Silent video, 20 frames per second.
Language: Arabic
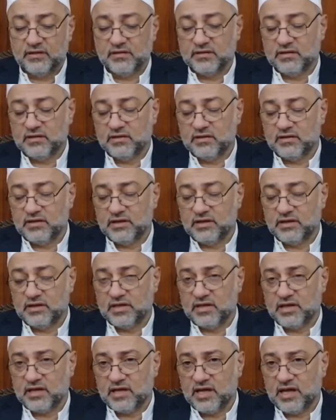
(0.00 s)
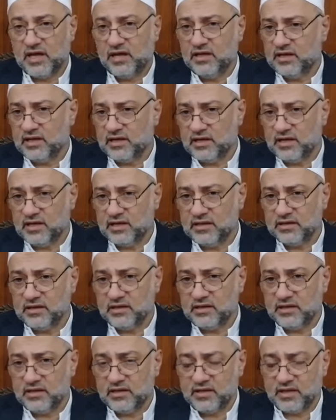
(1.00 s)
آه، إذا أحيا
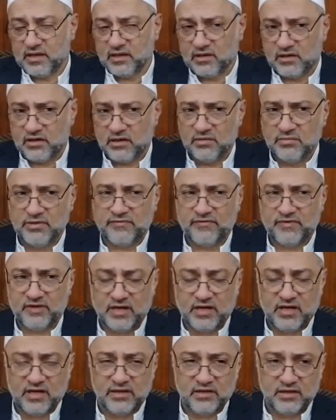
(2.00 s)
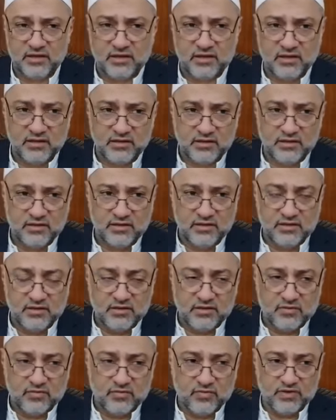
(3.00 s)
الليل إذا قام في الليل
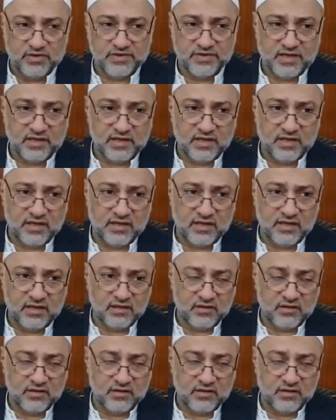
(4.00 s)
وصلى